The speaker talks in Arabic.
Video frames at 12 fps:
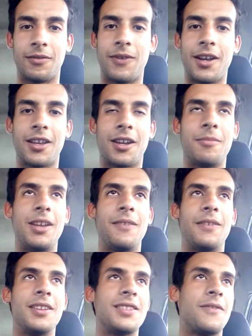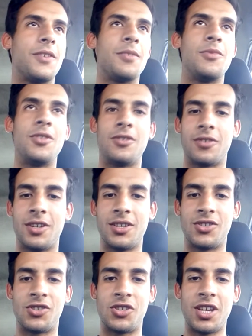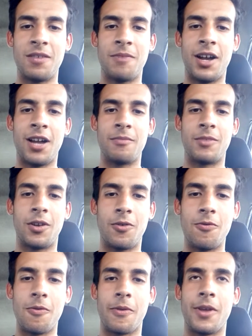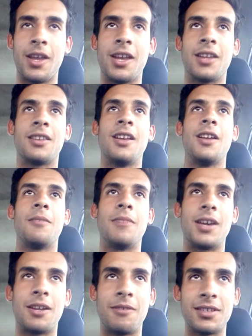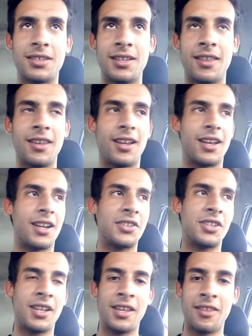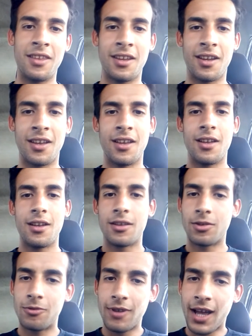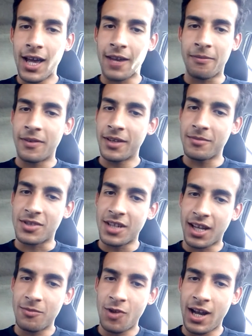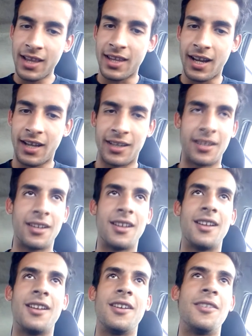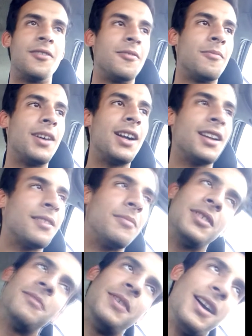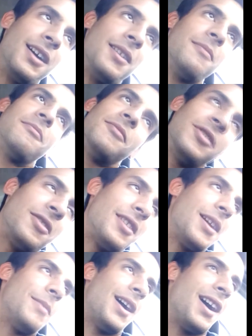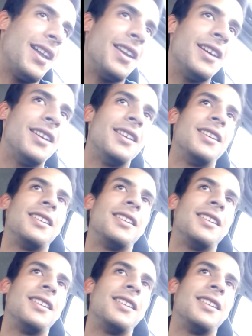نتفكر قبل في ليزيفينمون هز جيب اعمل خوذ هات برا وصل هذيك رجع هذيك تقول عارف ما فهمتش نخدموا عندها احنا ومن بعد بالطبيعة بون لا محالة